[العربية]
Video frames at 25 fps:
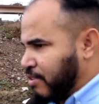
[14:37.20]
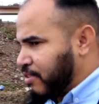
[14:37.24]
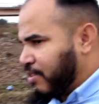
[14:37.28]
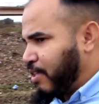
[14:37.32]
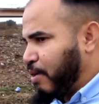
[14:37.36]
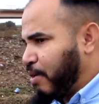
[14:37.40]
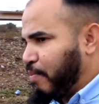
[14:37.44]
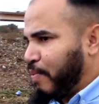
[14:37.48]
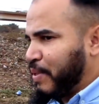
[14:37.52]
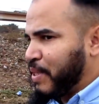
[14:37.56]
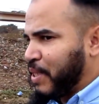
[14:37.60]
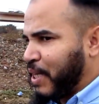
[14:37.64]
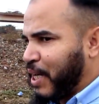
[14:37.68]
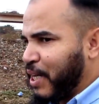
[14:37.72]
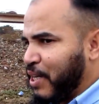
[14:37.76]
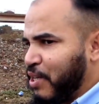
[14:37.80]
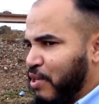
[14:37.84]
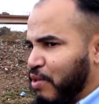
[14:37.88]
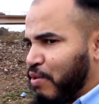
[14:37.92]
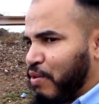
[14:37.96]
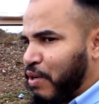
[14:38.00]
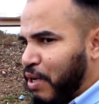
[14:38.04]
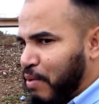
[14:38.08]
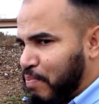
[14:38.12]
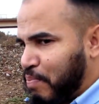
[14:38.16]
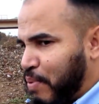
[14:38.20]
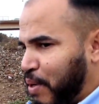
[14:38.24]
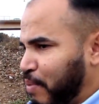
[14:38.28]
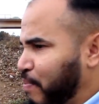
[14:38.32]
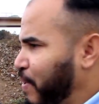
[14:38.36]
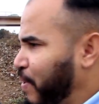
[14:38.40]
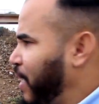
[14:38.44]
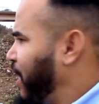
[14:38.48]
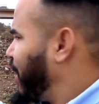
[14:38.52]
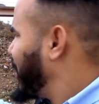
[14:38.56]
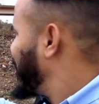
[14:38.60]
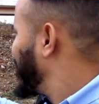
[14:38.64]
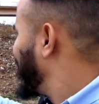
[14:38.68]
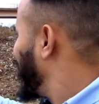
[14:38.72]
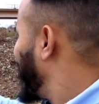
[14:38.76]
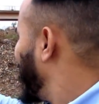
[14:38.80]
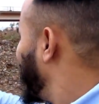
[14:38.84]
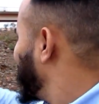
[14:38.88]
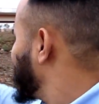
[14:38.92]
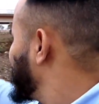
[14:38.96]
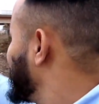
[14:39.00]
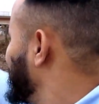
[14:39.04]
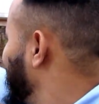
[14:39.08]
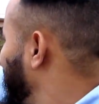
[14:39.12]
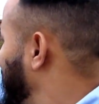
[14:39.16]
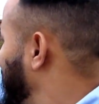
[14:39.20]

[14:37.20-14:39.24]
دابا تخيلوا ربما هاجم